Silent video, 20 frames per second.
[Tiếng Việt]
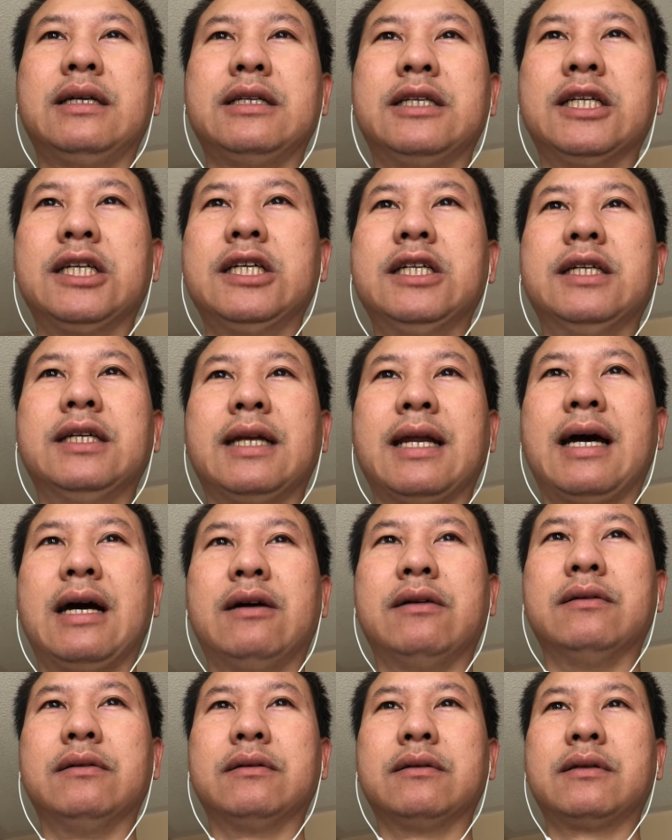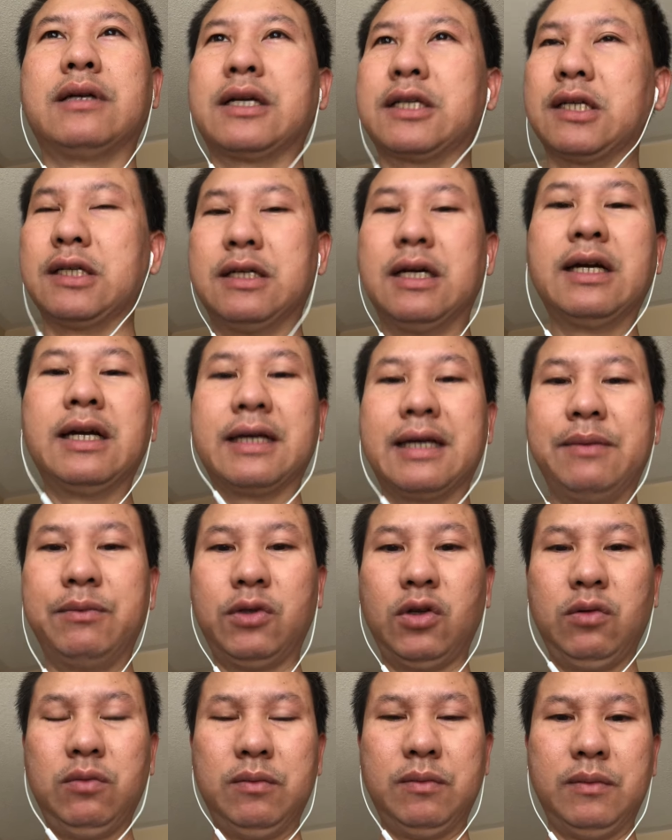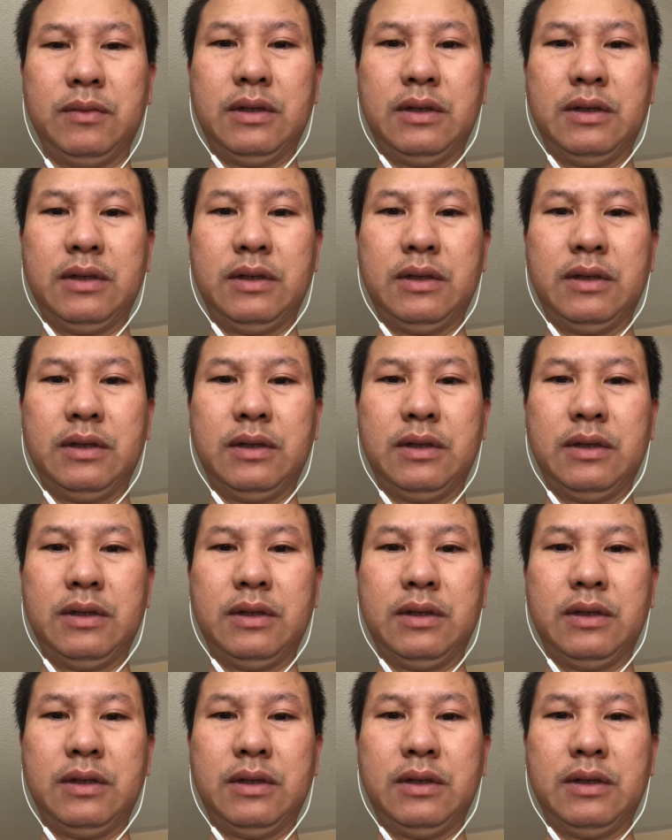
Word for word: những người nào thực sự rất là nghiêm túc